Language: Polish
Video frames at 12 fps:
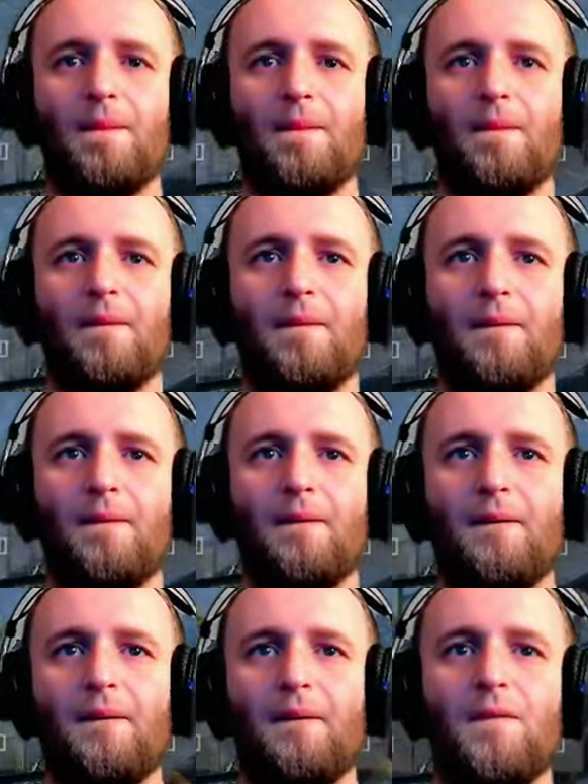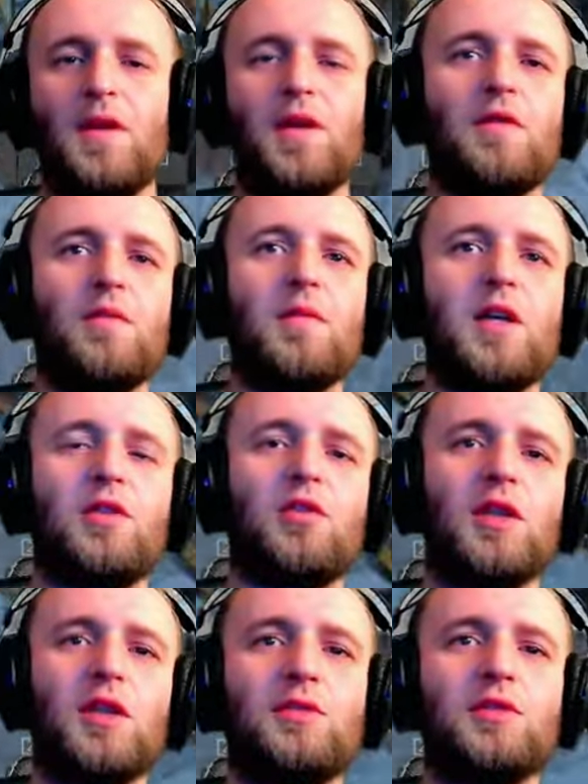Czy koło baloty? No nie wiem, ale
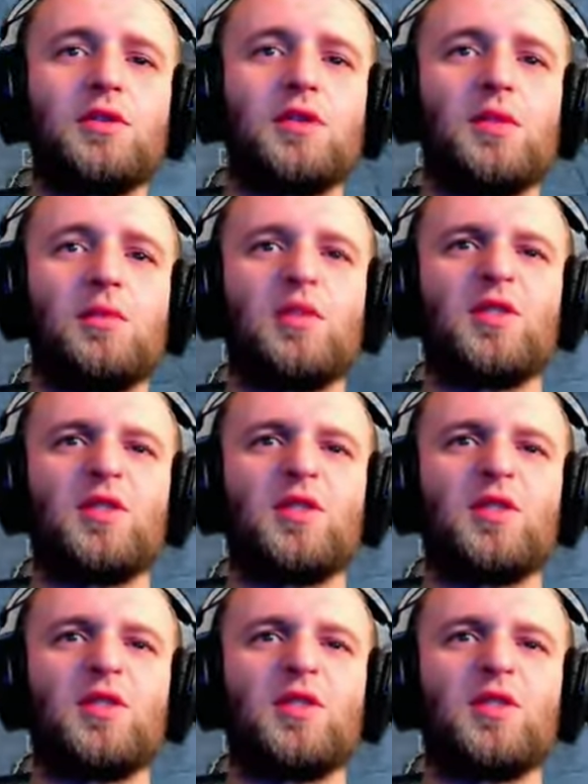cholernie wysokie